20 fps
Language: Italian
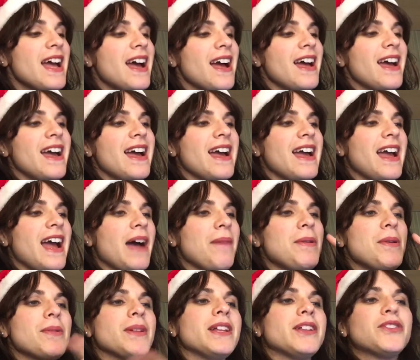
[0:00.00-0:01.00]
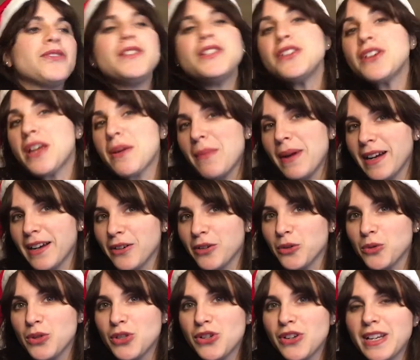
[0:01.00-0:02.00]
eh, abbiamo detto visto che mancano
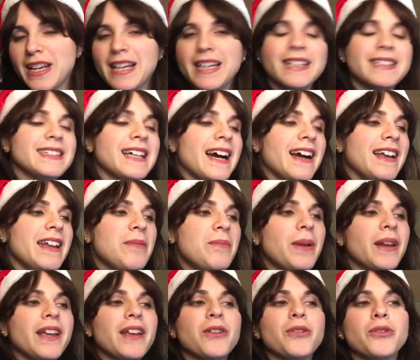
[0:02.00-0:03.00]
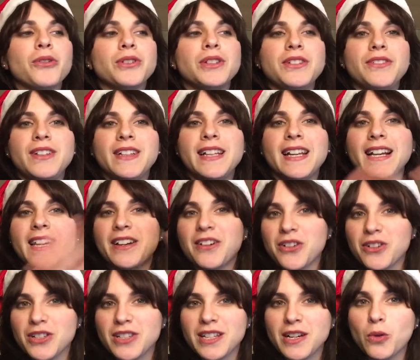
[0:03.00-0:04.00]
due giorni al Natale perché non condividere la
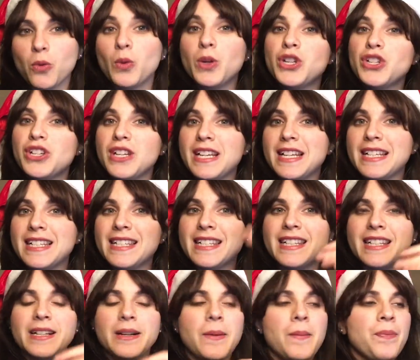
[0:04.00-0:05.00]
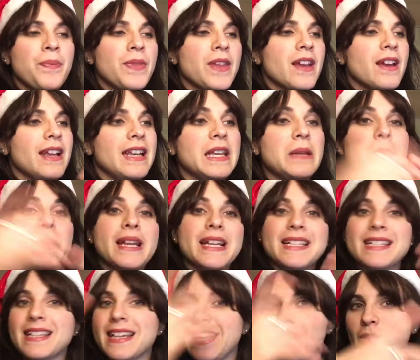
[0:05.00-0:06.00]
nostra wishlist
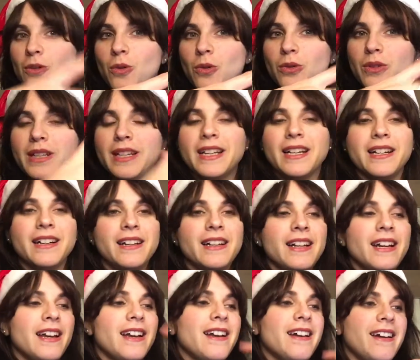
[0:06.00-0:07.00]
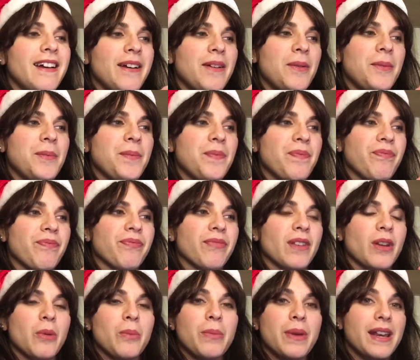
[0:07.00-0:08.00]
libresca e non
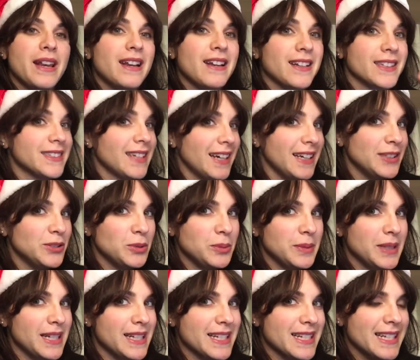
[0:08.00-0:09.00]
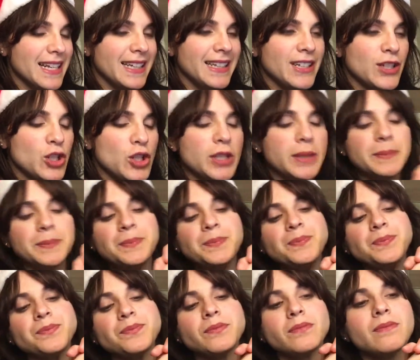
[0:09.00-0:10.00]
ehm, per il Natale
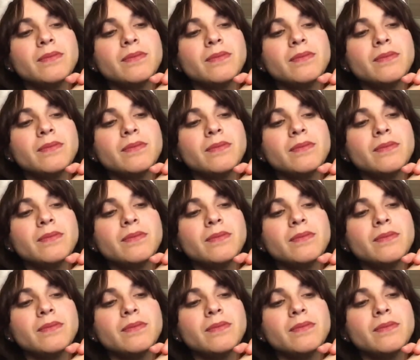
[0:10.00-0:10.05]
2016